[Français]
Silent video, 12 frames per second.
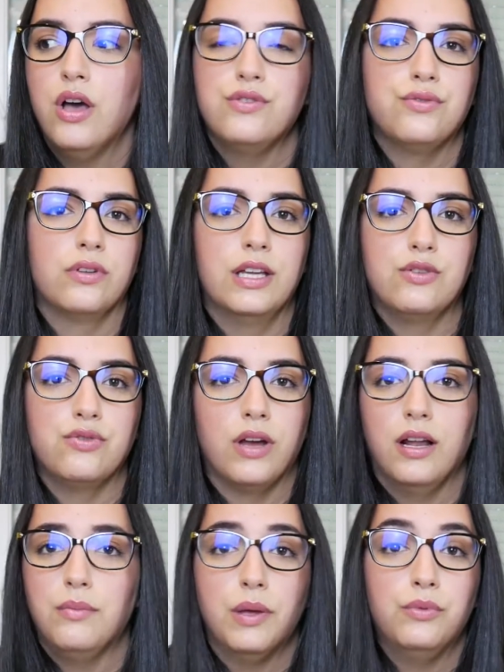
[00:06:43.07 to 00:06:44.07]

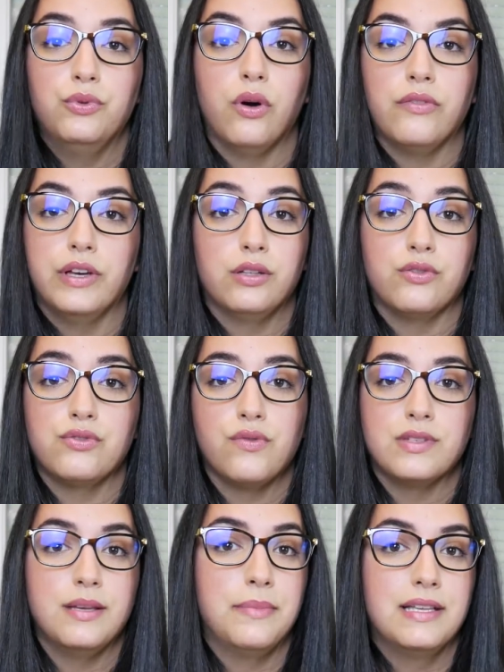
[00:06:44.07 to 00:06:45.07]
surnaturel, même nous en fait en soi
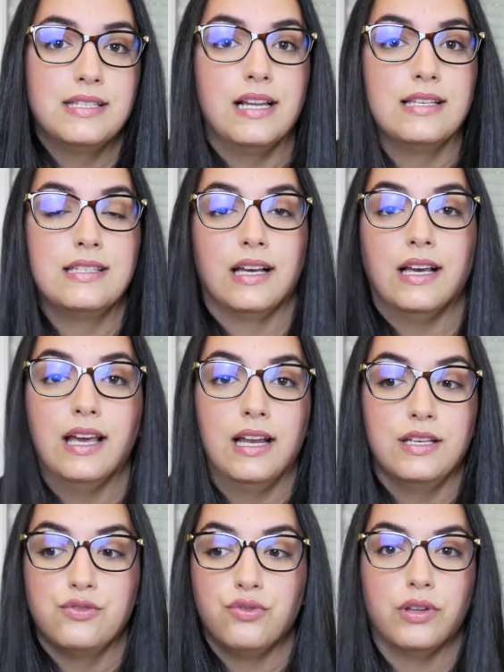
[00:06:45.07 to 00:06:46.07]
on sait pas si la série
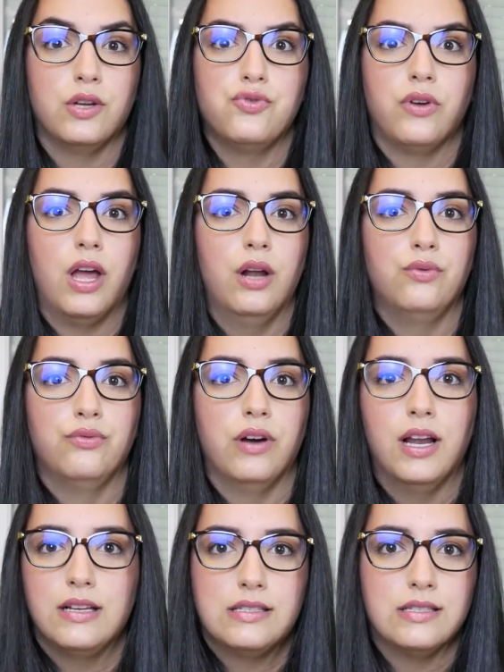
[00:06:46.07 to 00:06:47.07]
elle est surnaturelle ou
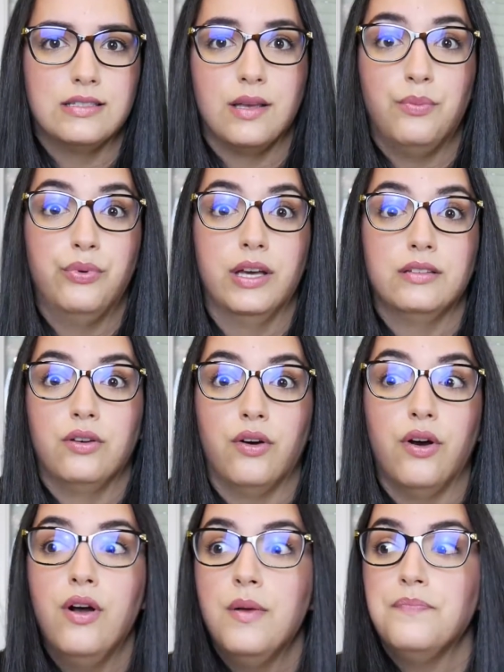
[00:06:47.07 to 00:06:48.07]
voilà, ça peut être... Euh,